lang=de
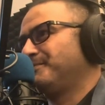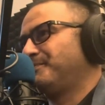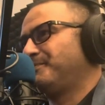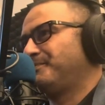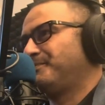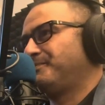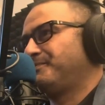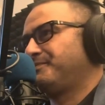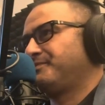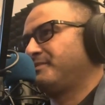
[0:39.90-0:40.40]

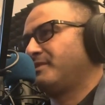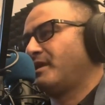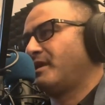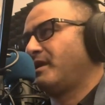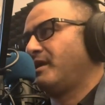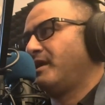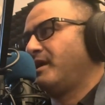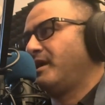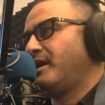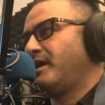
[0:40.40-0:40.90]
machst du das schon?
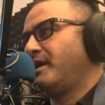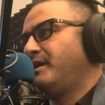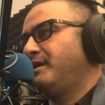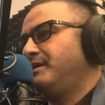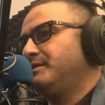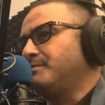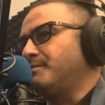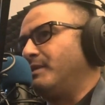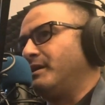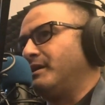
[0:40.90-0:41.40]

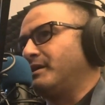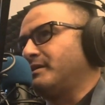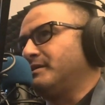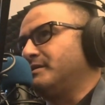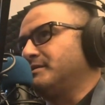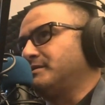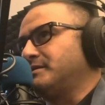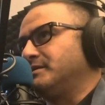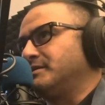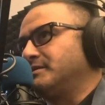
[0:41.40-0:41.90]
Ich mache
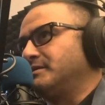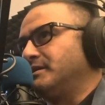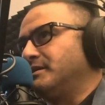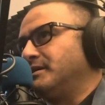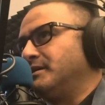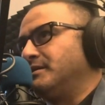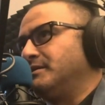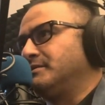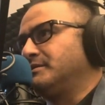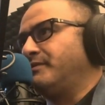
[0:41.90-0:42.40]
das jetzt
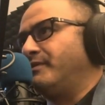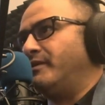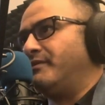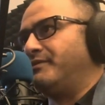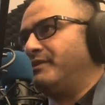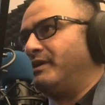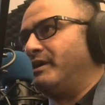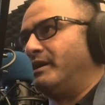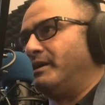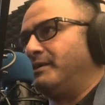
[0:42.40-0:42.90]
seit zwölf
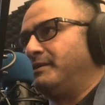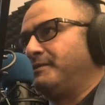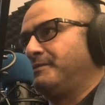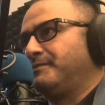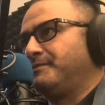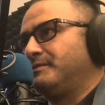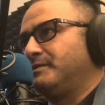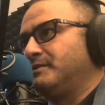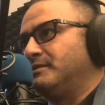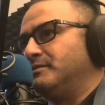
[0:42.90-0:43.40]
Jahren
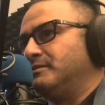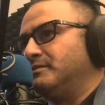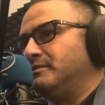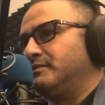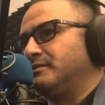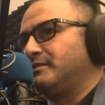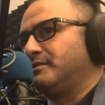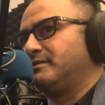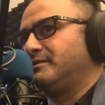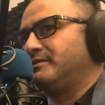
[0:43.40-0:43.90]
und
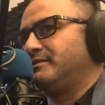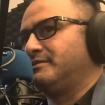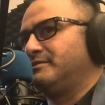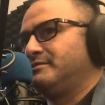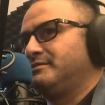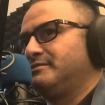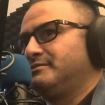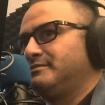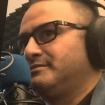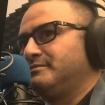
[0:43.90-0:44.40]

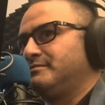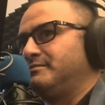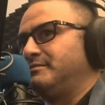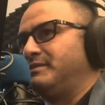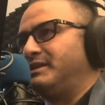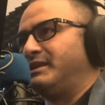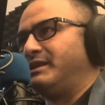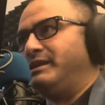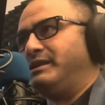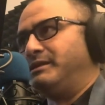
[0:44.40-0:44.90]

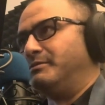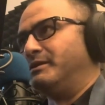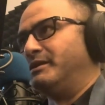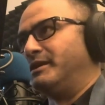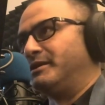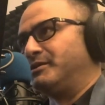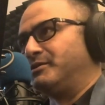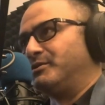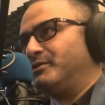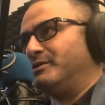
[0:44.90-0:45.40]
mit Liebe
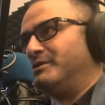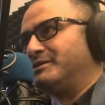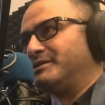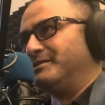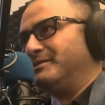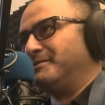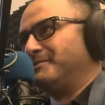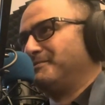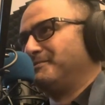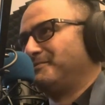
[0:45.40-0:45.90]
natürlich,
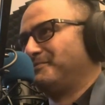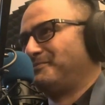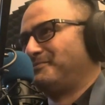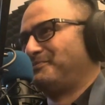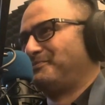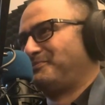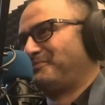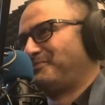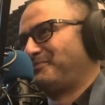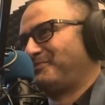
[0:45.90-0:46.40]
ne?
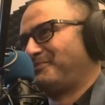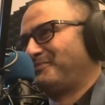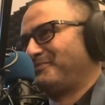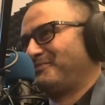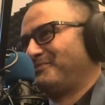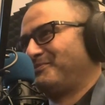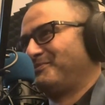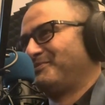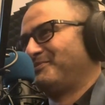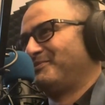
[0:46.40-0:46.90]
Mit Liebe. Du
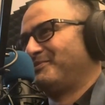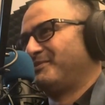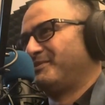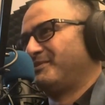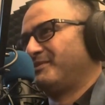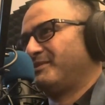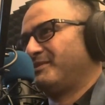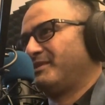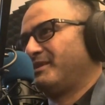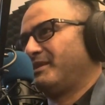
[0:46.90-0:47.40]
bist
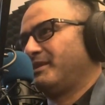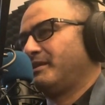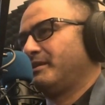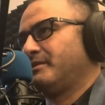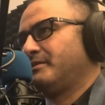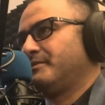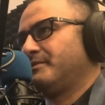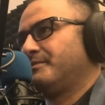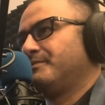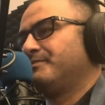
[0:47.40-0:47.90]
angestellter
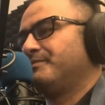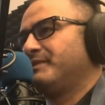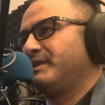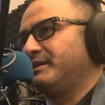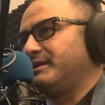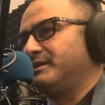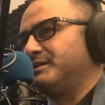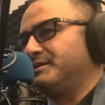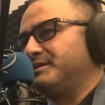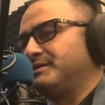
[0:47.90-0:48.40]
Taxifahrer?
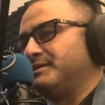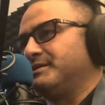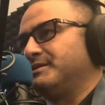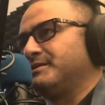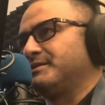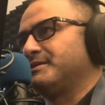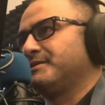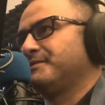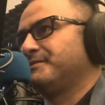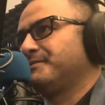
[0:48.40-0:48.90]

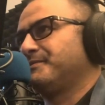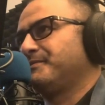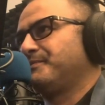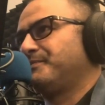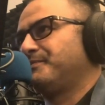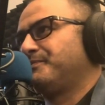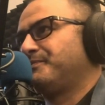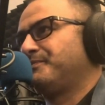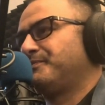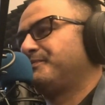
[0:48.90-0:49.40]
Richtig.
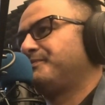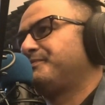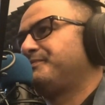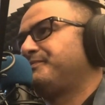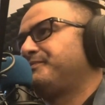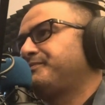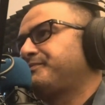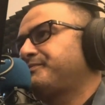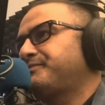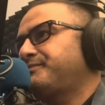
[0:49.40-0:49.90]
Und was
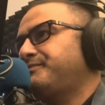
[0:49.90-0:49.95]
machst du